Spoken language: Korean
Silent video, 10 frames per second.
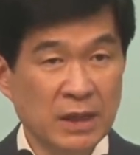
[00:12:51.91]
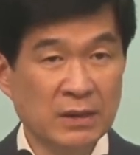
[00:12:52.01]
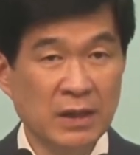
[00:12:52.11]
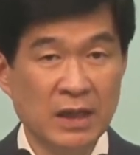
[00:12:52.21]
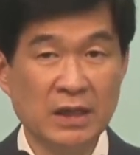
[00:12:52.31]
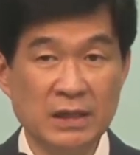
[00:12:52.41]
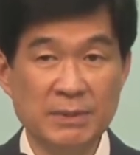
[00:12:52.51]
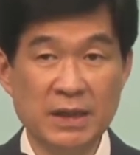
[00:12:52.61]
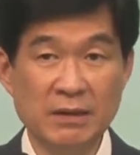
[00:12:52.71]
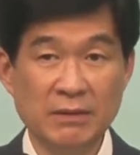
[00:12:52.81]
하는
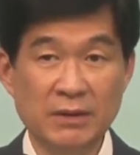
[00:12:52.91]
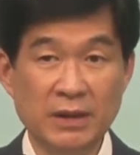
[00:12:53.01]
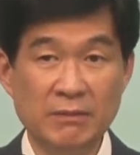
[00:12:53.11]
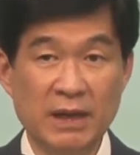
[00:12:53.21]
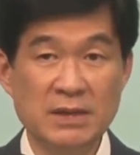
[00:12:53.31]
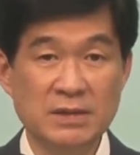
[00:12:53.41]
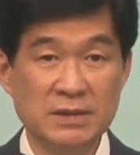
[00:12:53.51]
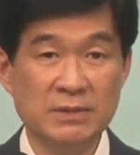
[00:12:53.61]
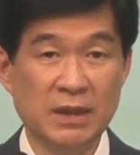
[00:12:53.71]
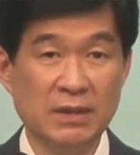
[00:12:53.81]
하나님이라는 거예요.
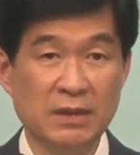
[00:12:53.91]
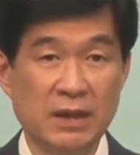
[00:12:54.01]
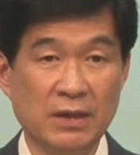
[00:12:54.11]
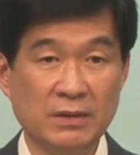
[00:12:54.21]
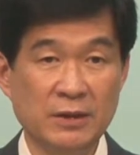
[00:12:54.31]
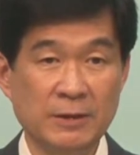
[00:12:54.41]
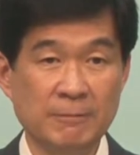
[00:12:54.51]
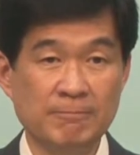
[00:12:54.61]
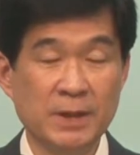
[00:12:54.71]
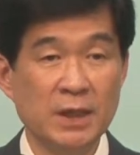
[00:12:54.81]
말씀을 하는 하나님.